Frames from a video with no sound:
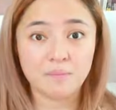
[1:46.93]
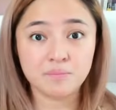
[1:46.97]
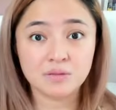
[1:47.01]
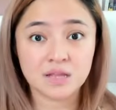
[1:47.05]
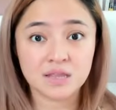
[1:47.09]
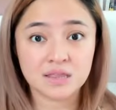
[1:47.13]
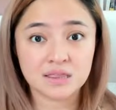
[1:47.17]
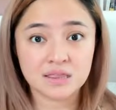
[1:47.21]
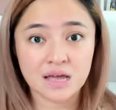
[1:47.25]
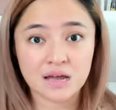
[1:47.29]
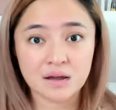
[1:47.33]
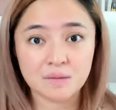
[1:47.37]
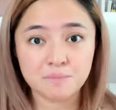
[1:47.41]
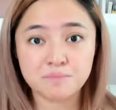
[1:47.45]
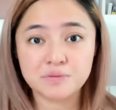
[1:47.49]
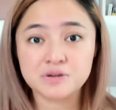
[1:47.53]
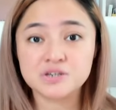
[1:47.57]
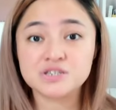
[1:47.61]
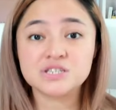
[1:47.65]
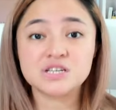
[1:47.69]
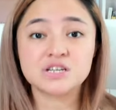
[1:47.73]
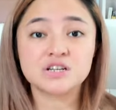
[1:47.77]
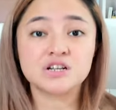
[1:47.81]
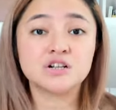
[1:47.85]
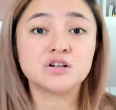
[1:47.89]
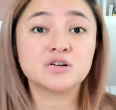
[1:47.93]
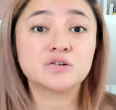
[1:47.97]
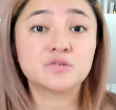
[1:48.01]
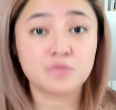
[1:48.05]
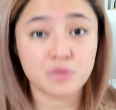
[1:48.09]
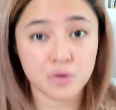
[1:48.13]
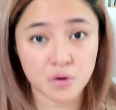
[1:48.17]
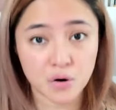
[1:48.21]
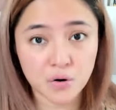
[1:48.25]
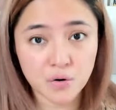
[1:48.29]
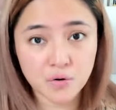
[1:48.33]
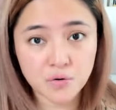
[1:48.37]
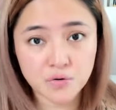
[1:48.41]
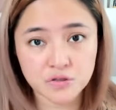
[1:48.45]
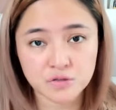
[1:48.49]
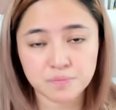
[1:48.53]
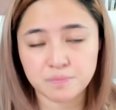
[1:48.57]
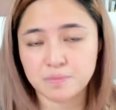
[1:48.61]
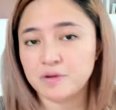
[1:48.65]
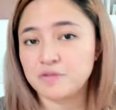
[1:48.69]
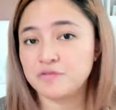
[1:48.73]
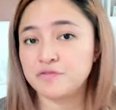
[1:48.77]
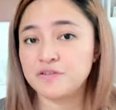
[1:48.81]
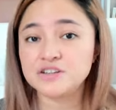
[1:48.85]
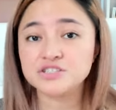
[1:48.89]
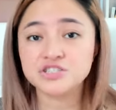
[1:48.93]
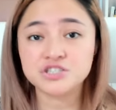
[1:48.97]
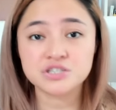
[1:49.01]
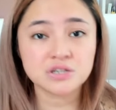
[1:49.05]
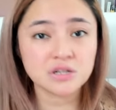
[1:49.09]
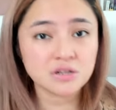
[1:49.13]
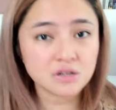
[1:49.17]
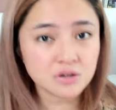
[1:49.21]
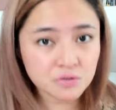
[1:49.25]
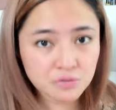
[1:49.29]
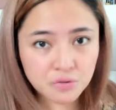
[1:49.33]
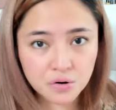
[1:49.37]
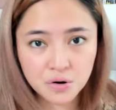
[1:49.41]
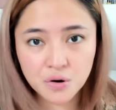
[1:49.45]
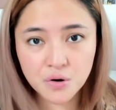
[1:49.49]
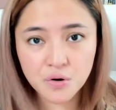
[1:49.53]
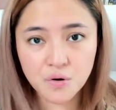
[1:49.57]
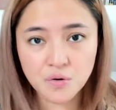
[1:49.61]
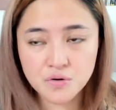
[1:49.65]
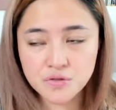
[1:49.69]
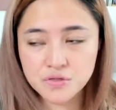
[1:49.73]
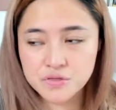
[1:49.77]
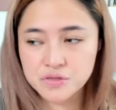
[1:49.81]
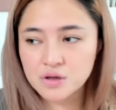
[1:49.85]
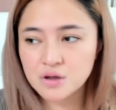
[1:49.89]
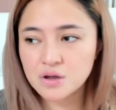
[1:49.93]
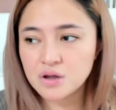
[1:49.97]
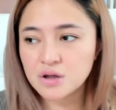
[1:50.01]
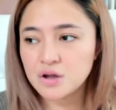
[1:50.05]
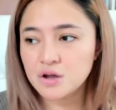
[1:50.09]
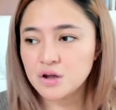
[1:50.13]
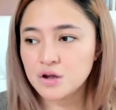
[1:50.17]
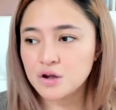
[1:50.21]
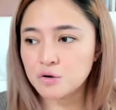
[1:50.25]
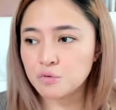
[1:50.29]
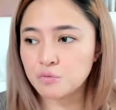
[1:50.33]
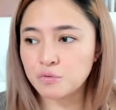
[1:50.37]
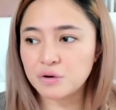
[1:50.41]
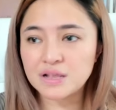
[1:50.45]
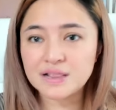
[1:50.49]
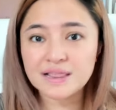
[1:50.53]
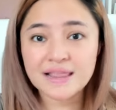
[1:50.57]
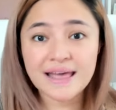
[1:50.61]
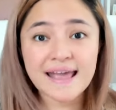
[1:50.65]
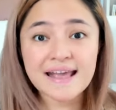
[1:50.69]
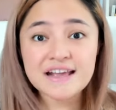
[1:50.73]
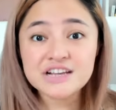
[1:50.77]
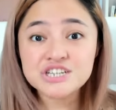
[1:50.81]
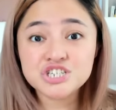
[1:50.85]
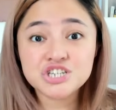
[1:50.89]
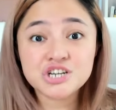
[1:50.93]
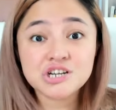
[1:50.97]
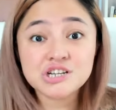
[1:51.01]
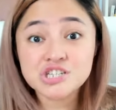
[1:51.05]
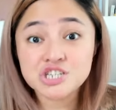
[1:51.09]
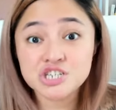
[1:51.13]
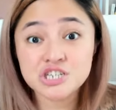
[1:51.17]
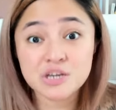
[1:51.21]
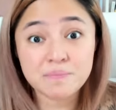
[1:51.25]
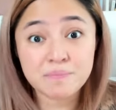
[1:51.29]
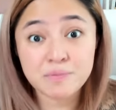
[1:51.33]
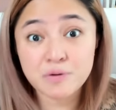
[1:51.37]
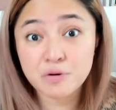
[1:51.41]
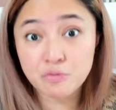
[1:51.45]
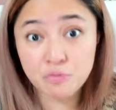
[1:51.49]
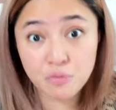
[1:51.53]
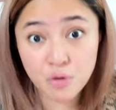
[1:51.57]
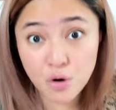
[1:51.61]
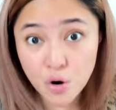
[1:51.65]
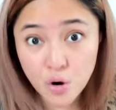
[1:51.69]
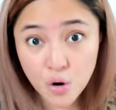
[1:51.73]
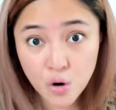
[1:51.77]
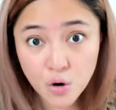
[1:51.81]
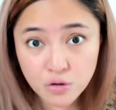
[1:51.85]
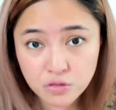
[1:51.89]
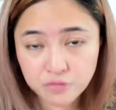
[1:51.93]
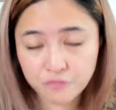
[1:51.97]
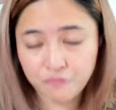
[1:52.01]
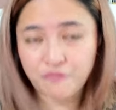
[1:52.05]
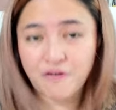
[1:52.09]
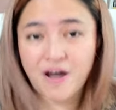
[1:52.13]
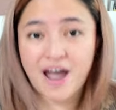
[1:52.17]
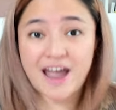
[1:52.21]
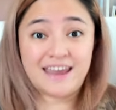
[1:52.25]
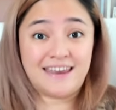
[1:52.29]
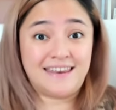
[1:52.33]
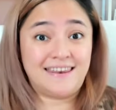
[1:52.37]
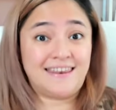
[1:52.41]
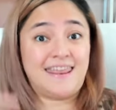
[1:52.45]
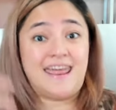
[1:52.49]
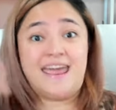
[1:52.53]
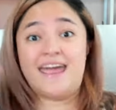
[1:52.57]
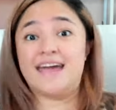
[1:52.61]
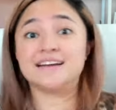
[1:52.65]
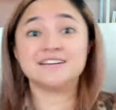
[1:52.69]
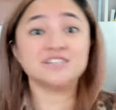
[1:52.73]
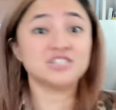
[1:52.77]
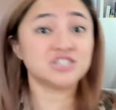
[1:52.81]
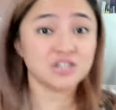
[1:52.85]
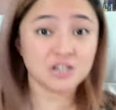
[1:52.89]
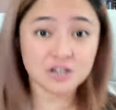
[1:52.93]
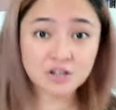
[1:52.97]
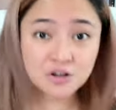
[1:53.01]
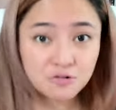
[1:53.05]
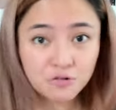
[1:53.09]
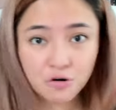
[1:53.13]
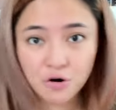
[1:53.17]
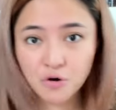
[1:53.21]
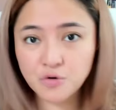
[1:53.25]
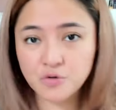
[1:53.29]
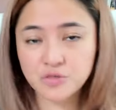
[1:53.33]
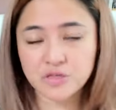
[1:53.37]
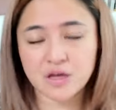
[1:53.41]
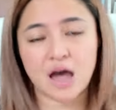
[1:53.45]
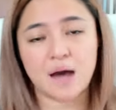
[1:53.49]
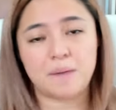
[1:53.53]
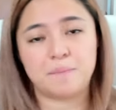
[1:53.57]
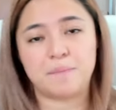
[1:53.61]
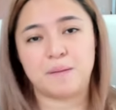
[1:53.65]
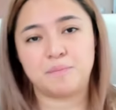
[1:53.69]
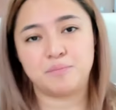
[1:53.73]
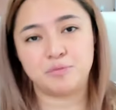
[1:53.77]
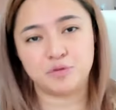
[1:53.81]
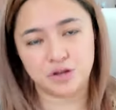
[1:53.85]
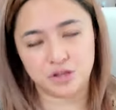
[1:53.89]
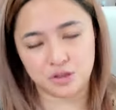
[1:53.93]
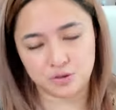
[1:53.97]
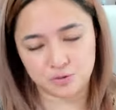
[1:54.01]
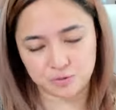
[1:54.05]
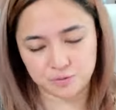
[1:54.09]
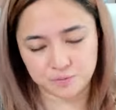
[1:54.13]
tentang personal growth, professional growth, relationship growth, financial growth, apapun itu.